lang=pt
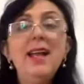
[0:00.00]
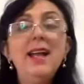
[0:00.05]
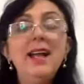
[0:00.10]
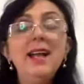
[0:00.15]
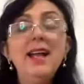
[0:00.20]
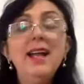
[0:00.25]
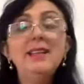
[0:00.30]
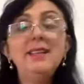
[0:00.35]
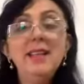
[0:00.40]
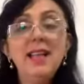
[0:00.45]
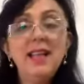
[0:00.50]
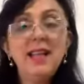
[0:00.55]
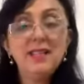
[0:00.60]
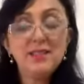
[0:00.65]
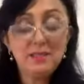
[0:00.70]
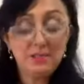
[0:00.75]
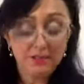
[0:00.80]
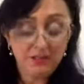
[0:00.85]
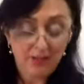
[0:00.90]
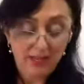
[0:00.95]
Canela
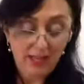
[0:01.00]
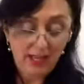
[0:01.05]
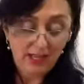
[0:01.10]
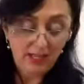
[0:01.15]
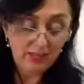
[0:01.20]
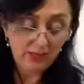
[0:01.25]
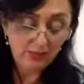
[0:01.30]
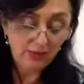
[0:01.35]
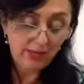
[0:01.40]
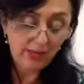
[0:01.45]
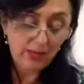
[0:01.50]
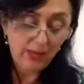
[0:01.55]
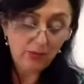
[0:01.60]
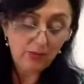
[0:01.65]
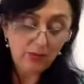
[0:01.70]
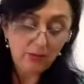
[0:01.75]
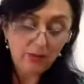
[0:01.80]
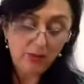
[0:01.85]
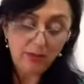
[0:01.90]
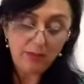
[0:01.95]
de velho é
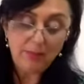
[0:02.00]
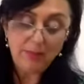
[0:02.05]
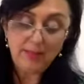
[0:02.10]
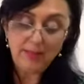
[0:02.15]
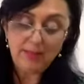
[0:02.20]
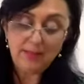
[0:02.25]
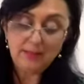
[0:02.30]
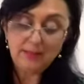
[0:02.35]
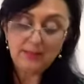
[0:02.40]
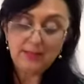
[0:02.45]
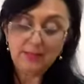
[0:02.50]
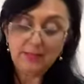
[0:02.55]
uma planta